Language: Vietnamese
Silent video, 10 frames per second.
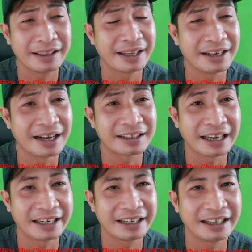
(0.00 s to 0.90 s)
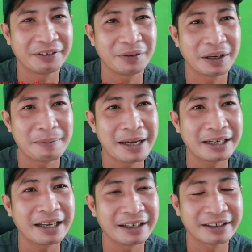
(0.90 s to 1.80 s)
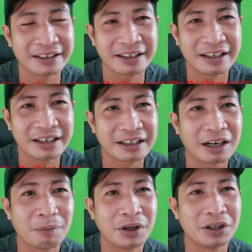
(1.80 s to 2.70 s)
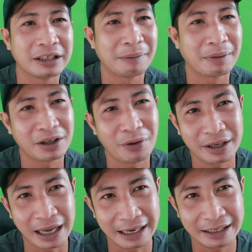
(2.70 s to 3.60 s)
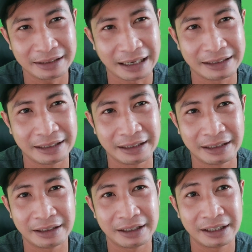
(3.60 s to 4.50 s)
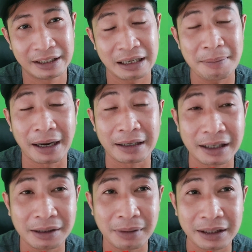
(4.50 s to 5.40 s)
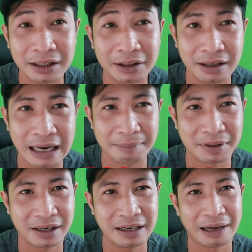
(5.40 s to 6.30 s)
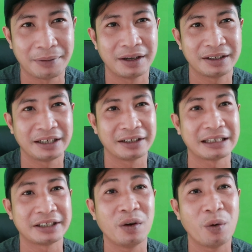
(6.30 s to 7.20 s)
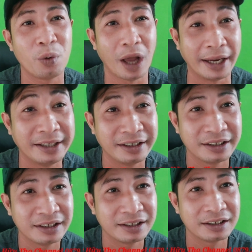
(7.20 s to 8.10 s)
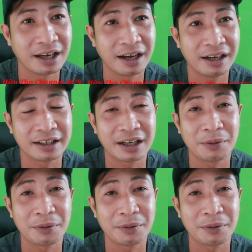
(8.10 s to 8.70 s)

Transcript: Thì đợt này thì quý vị biết đó, không có đường nào mà chối cãi, tại vì cái bằng chứng mà những người đó làm như thế nào á, thì người ta sẽ lưu lại đó, thì